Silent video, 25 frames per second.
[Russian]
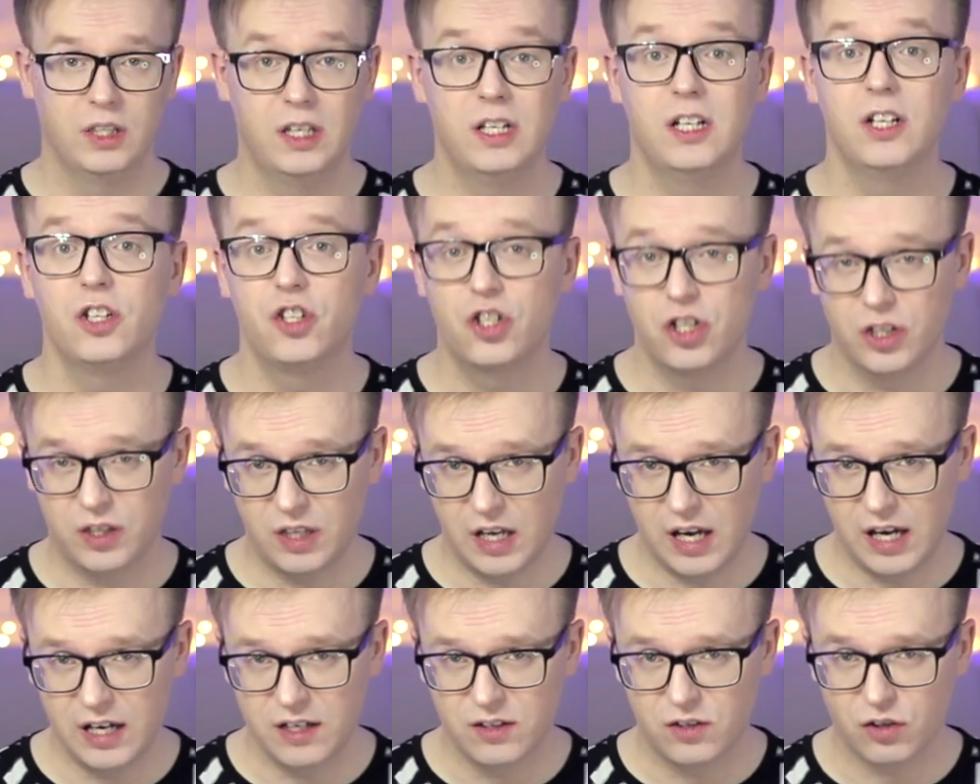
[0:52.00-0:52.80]
или
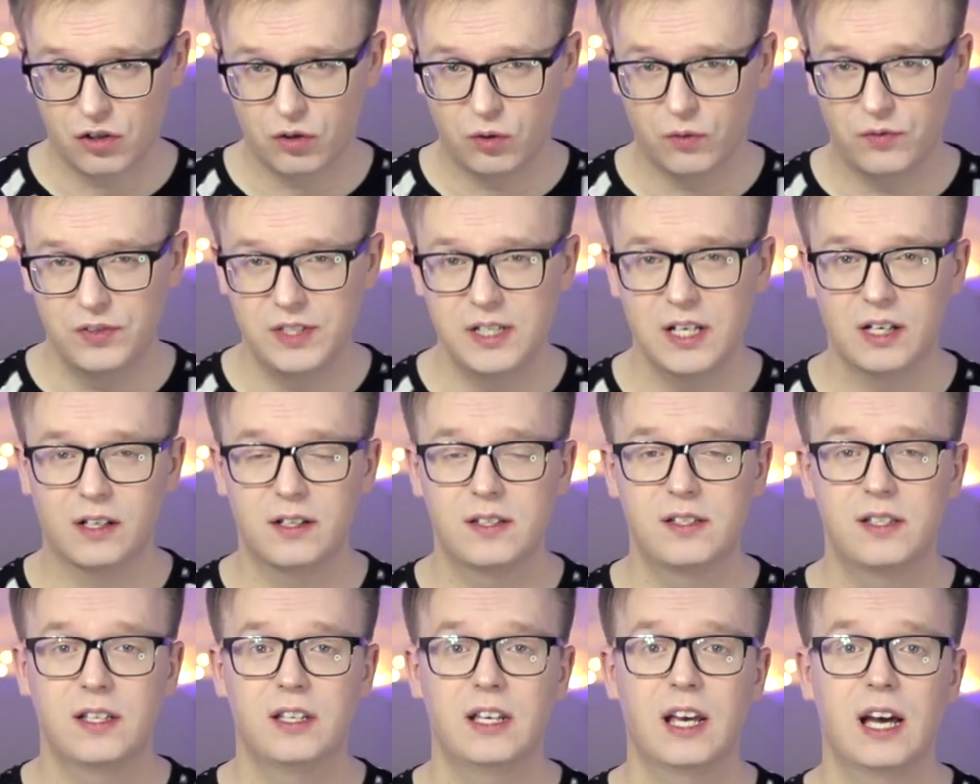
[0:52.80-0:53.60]
считаете, что все
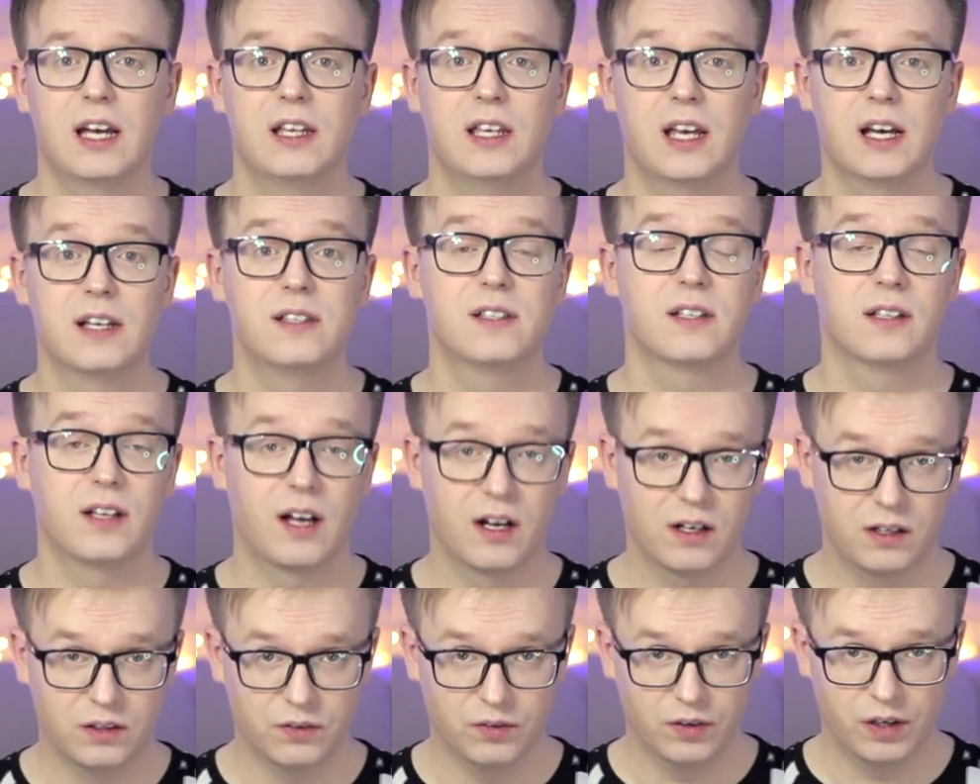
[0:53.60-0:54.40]
россияне
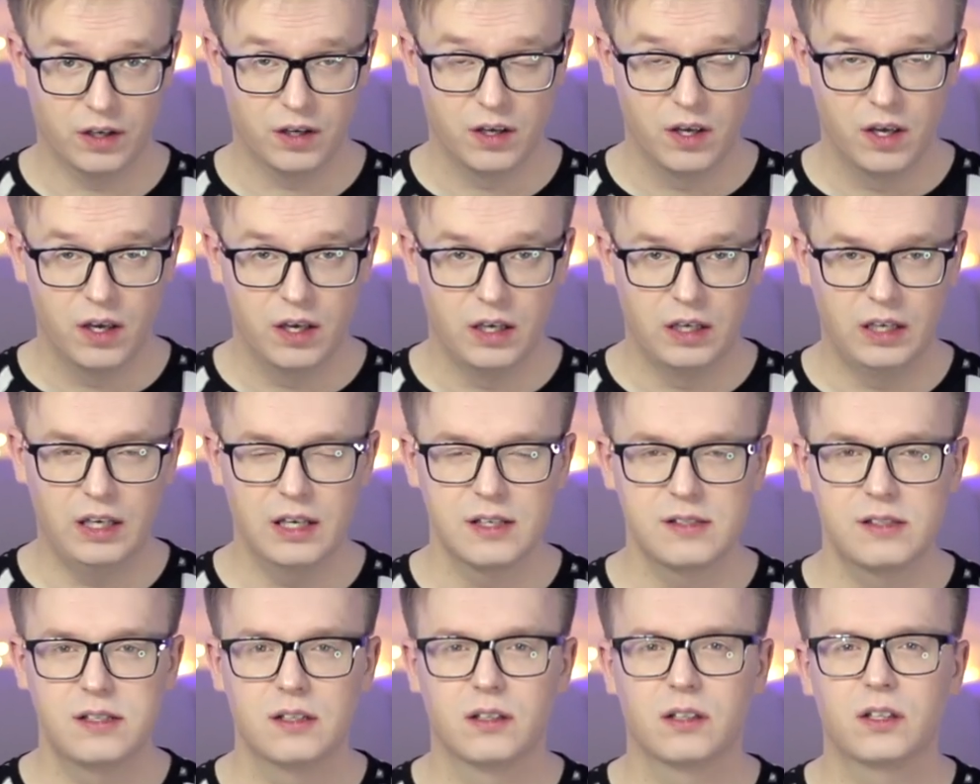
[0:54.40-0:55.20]
одинаковые, и
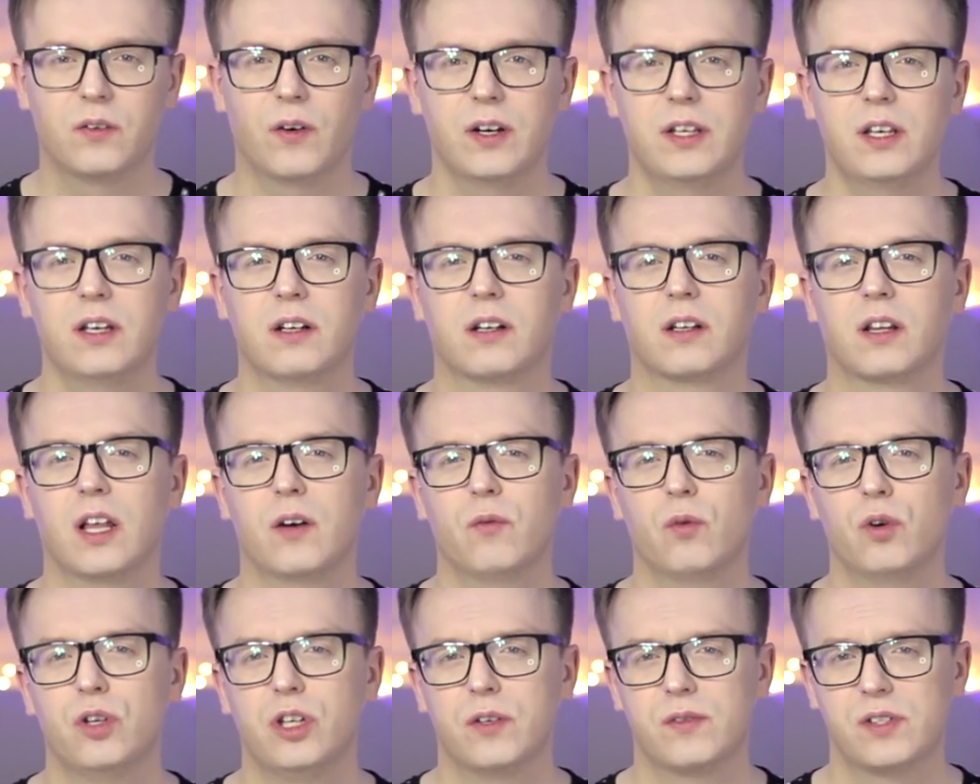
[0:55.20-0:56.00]
если на твоей
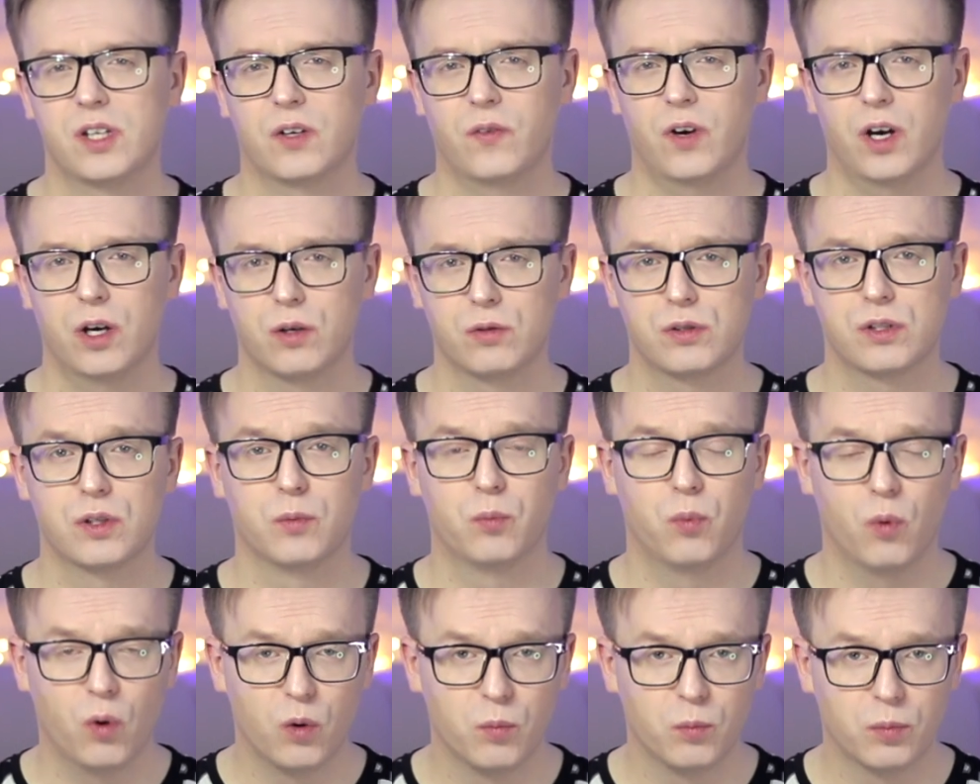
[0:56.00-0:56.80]
головой не взрываются
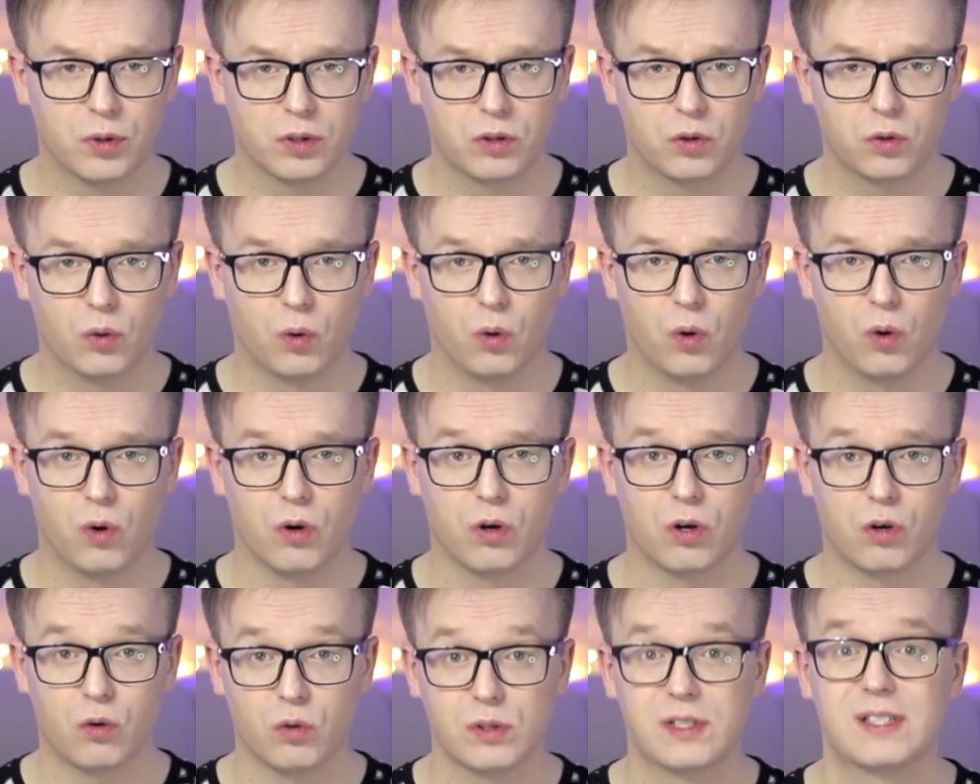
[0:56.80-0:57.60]
бомбы,
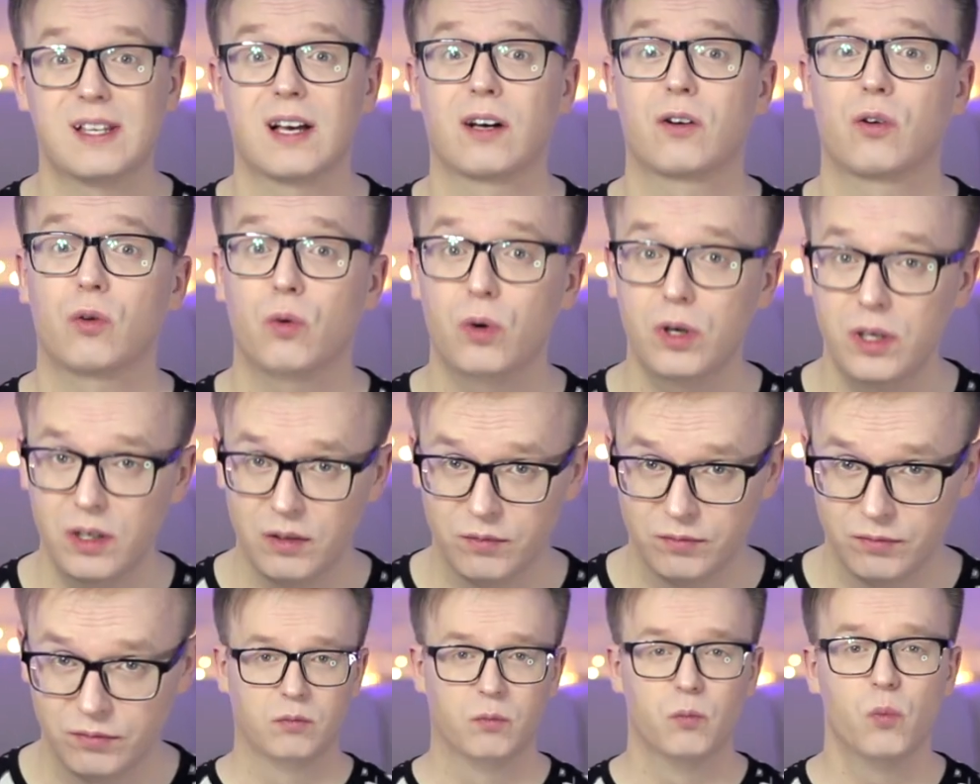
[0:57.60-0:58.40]
то рот закрой,
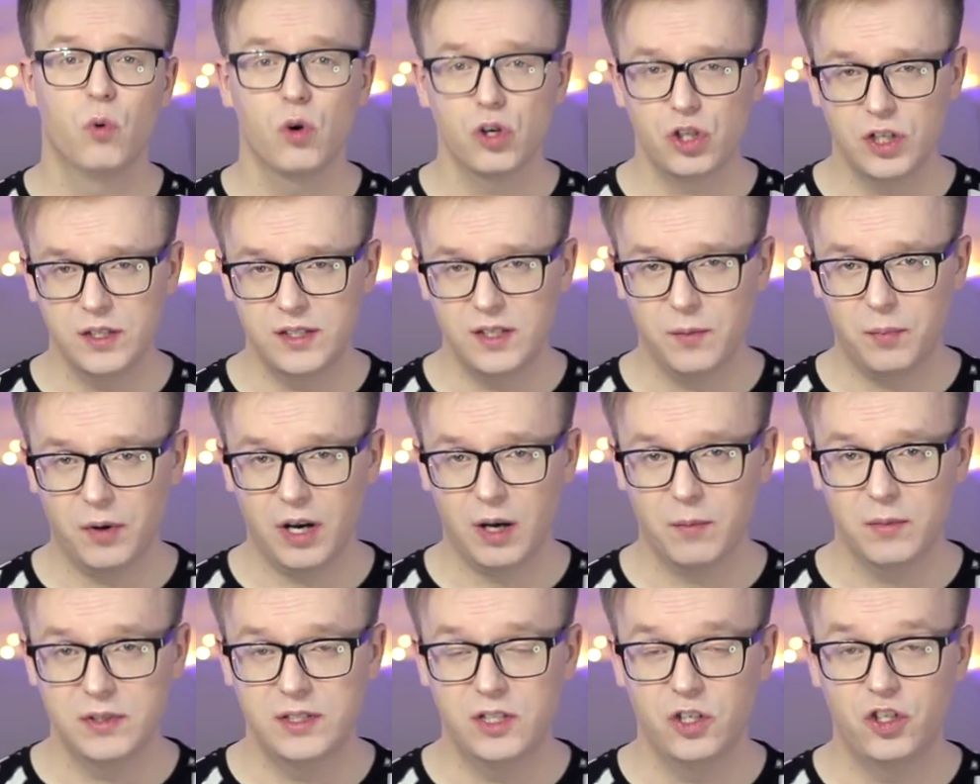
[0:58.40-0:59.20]
Можете
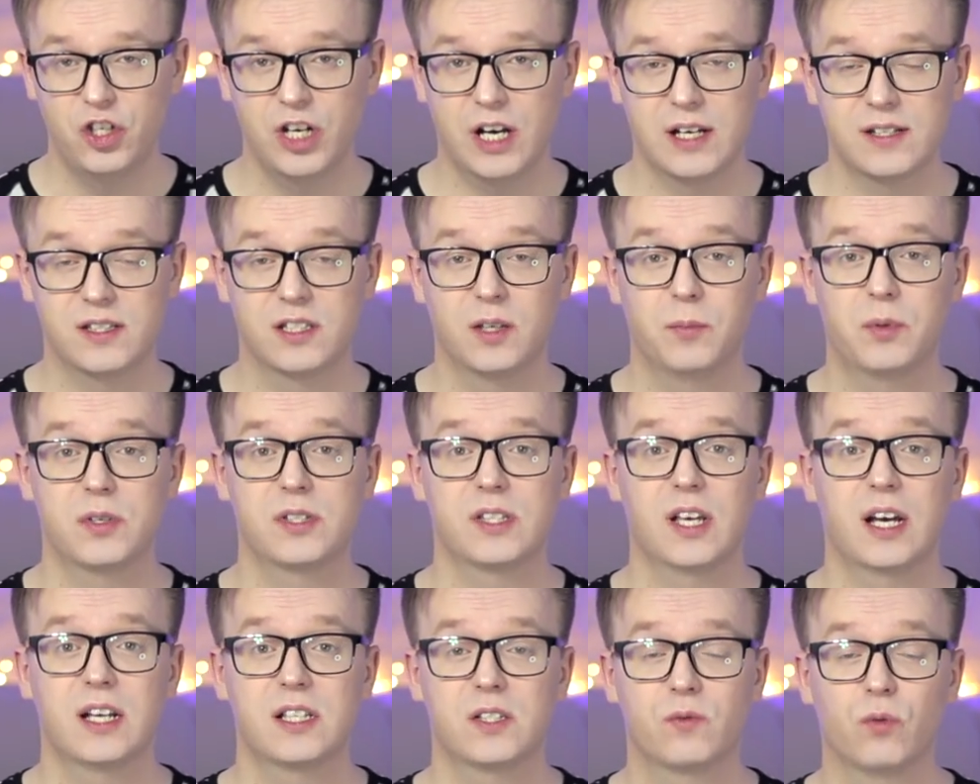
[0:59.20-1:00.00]
прямо сейчас
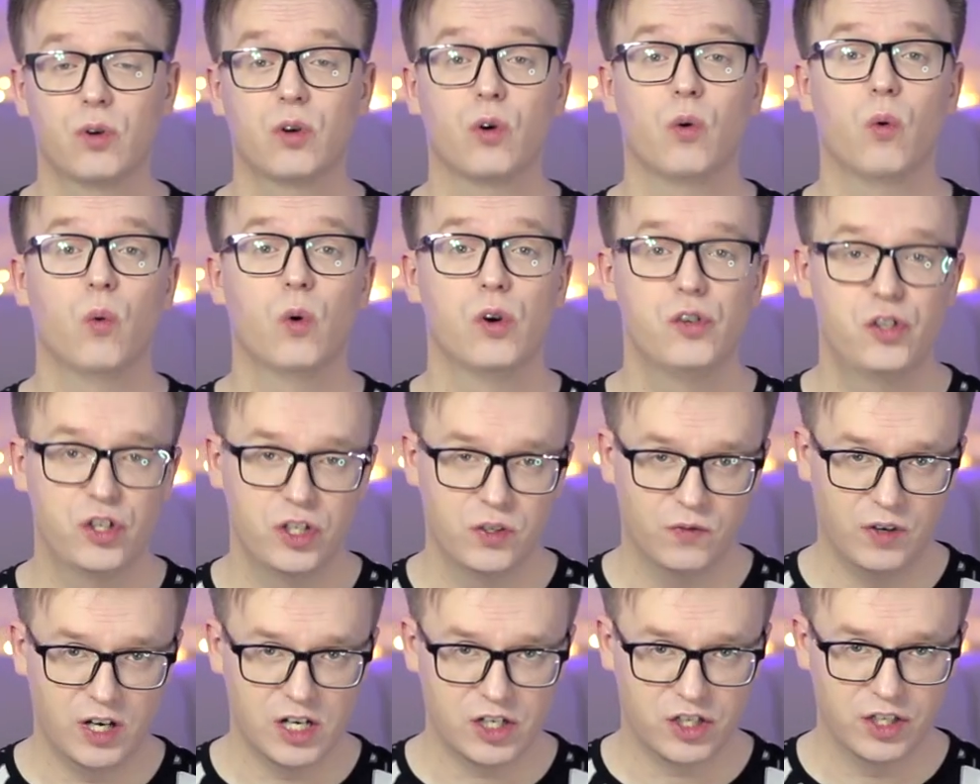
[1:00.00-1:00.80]
написать свой
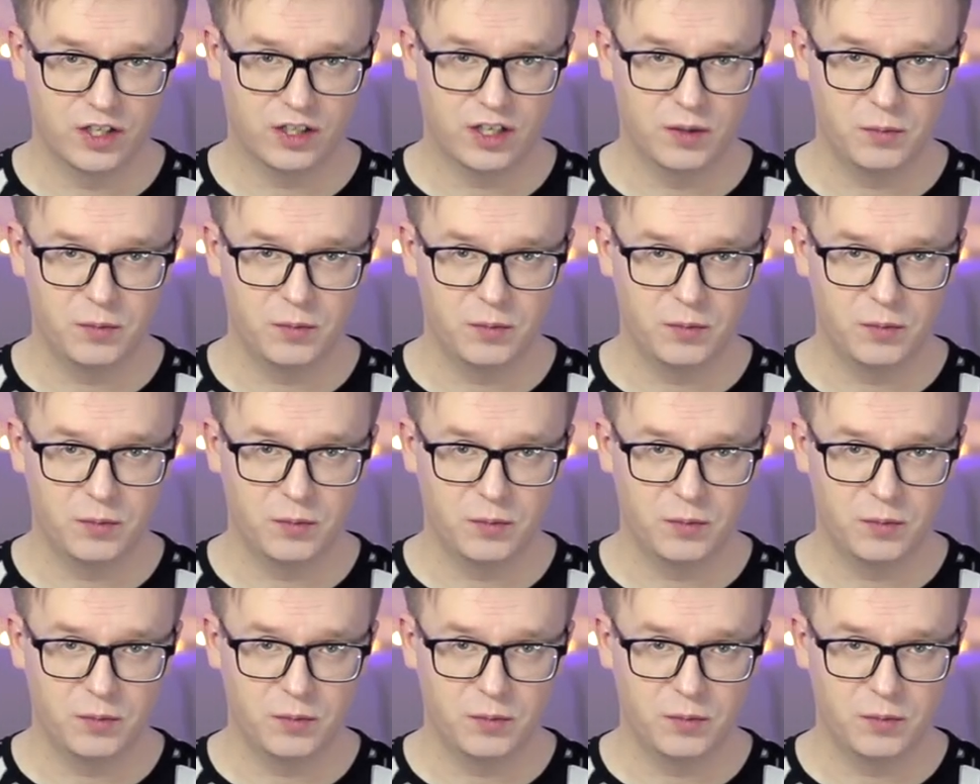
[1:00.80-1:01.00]
очень важный